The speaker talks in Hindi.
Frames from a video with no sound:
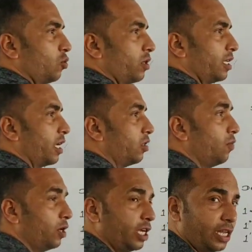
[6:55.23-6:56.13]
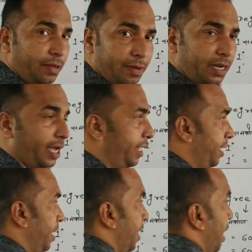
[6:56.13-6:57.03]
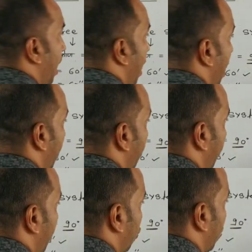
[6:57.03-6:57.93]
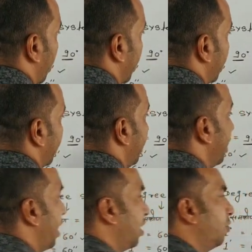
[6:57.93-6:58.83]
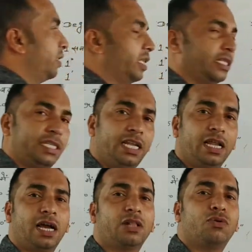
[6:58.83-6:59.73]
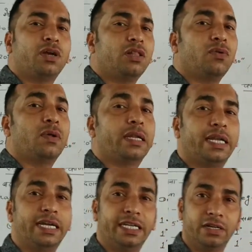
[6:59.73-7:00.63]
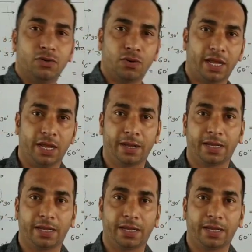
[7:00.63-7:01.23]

छोटा सा तो वो डिग्री बन गई आप ऊपर छोटा सा सी लगा दो ऐसे सी लगा दोगे तो वो रेडियन हो गया